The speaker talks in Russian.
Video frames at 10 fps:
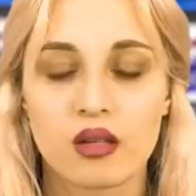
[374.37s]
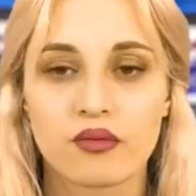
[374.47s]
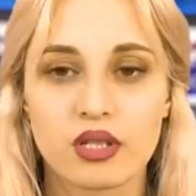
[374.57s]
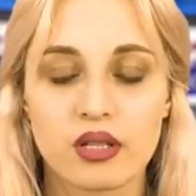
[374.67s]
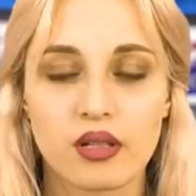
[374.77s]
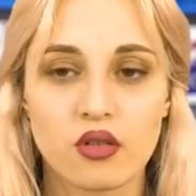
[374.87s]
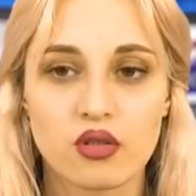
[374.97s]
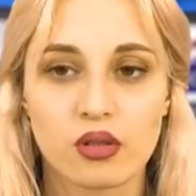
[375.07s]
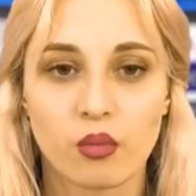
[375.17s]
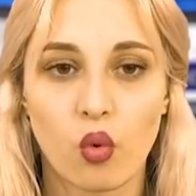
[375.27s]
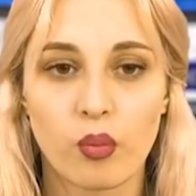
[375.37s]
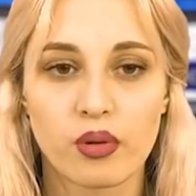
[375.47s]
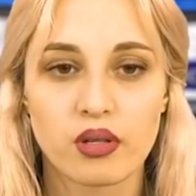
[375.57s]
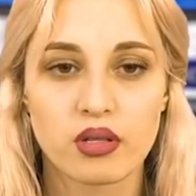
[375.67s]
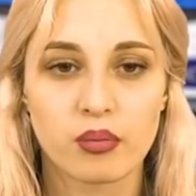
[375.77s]
В историческом
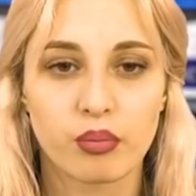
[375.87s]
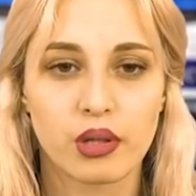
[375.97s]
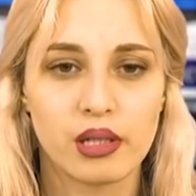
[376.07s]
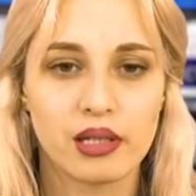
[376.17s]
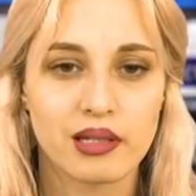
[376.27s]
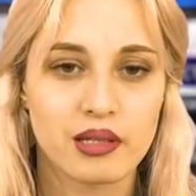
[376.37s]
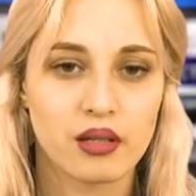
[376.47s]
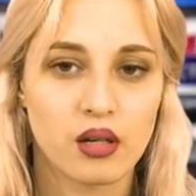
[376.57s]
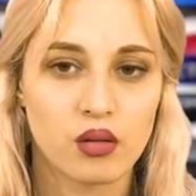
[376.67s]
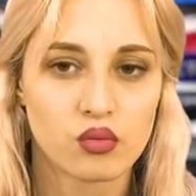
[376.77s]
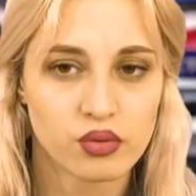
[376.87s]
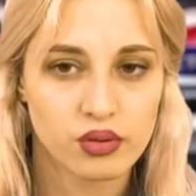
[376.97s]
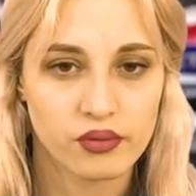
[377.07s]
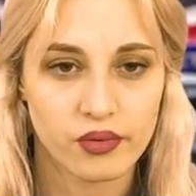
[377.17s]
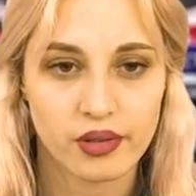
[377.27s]
комплексе Полиеси Аус
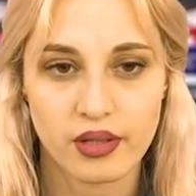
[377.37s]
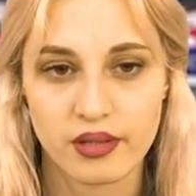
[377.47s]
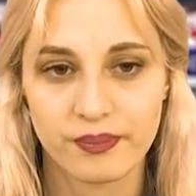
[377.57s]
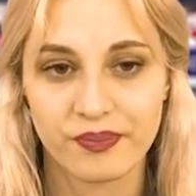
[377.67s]
два раза.